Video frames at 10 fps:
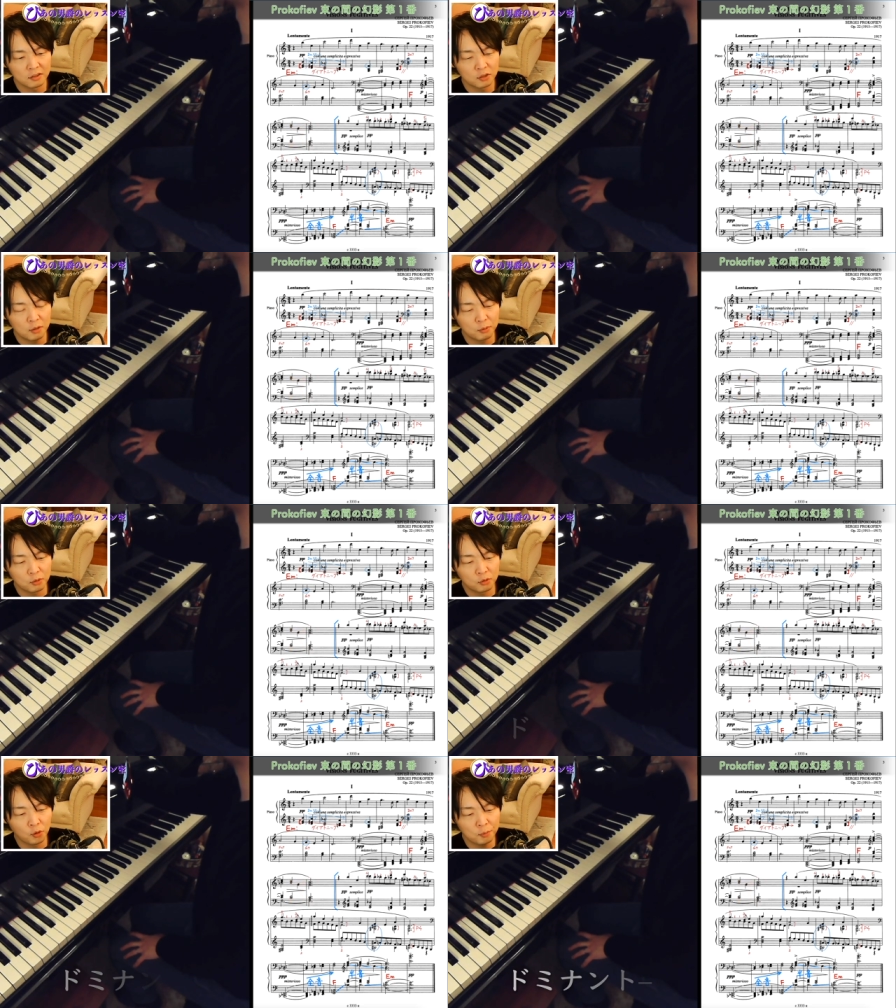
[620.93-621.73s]
それも
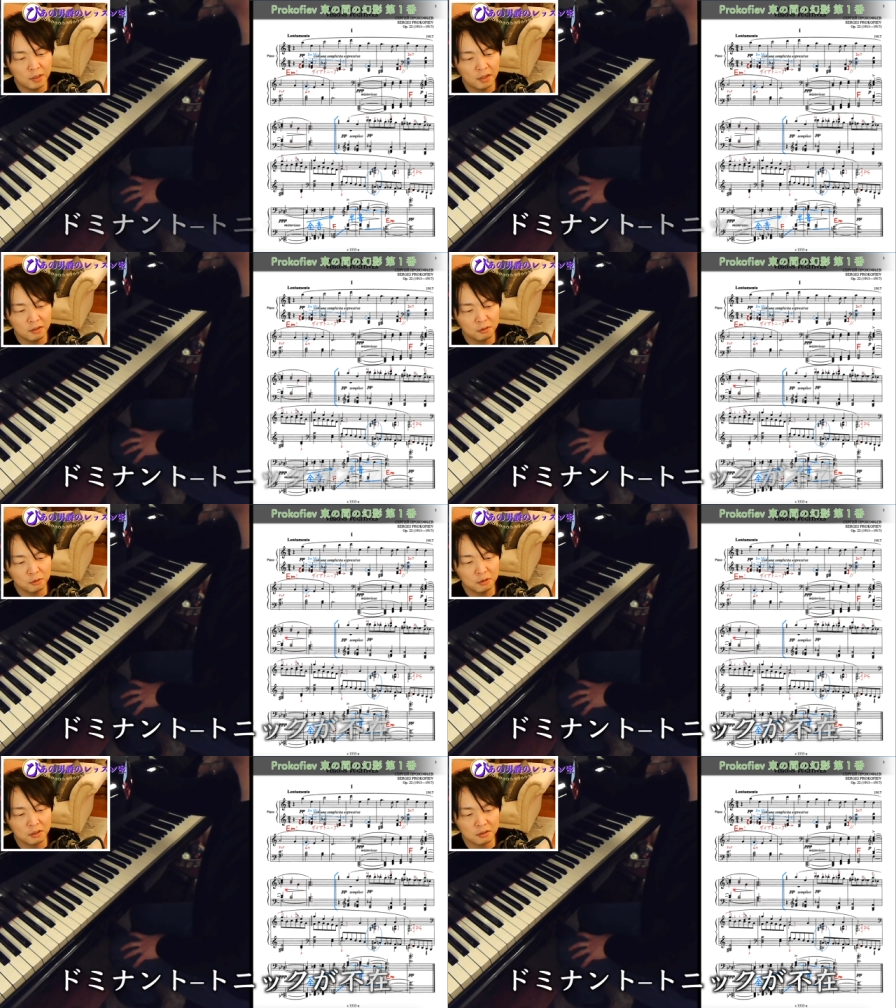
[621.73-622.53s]

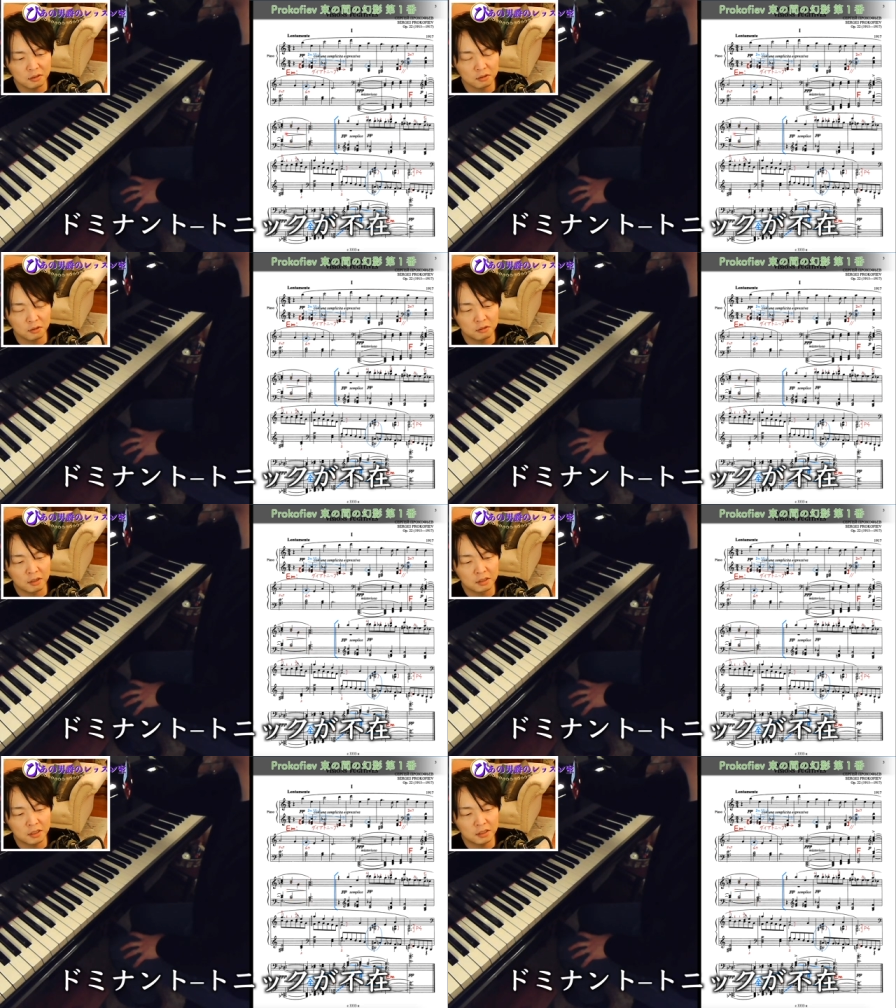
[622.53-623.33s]
ドミナントトニックという
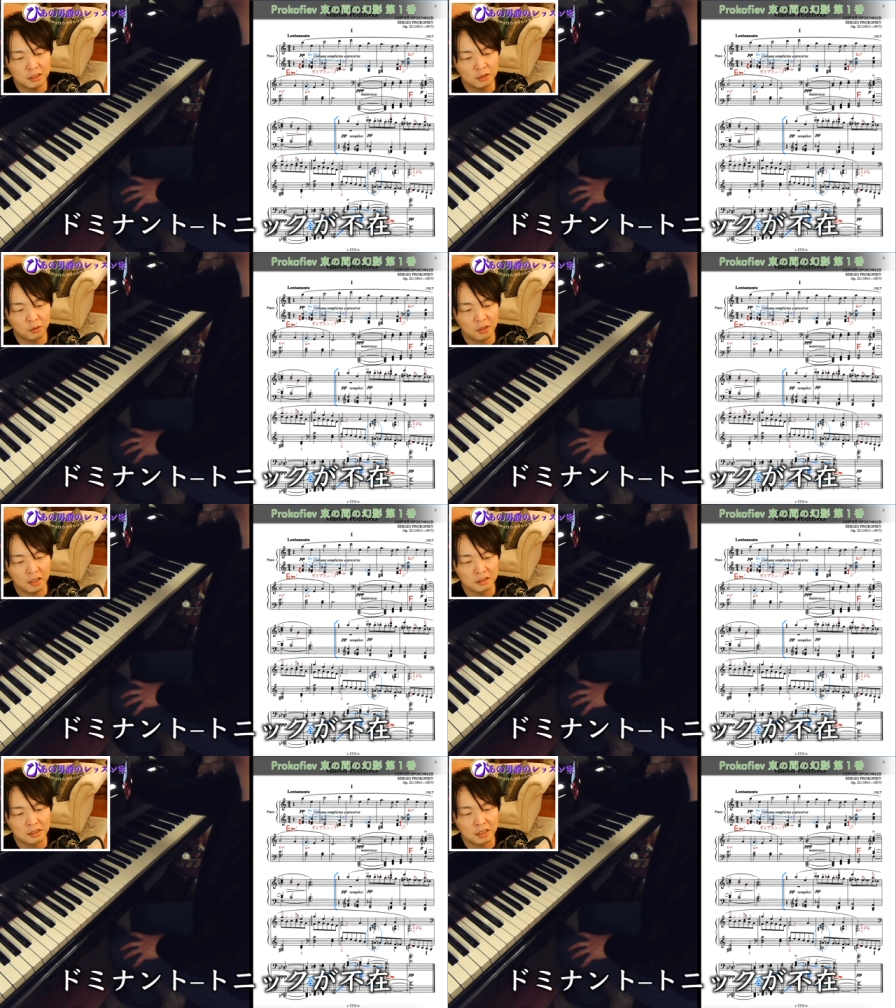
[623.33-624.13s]
和製進行
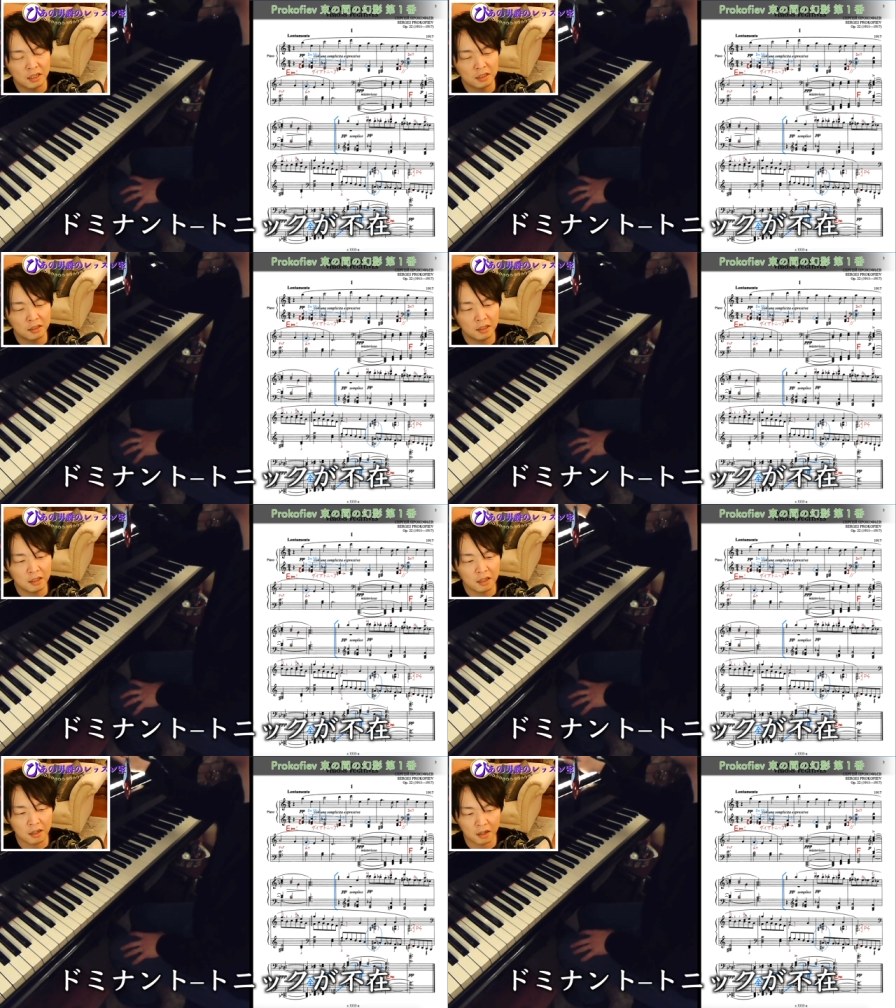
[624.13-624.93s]
で繋がってい
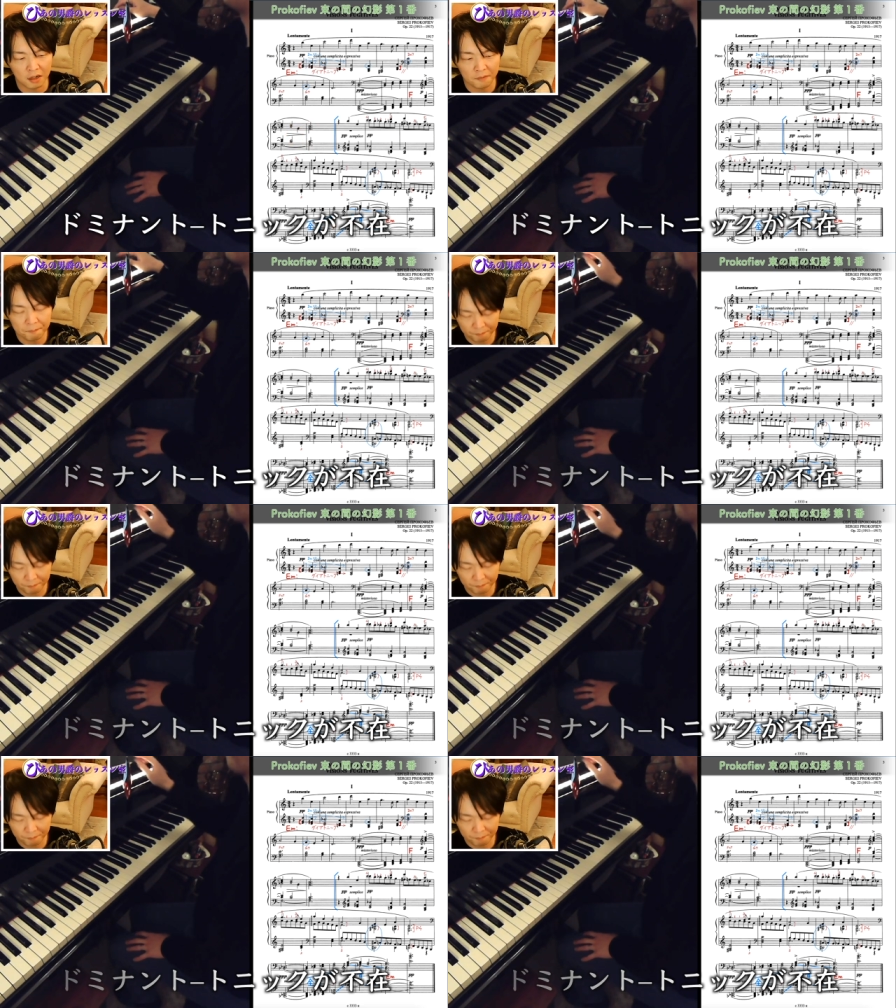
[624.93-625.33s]
ないから、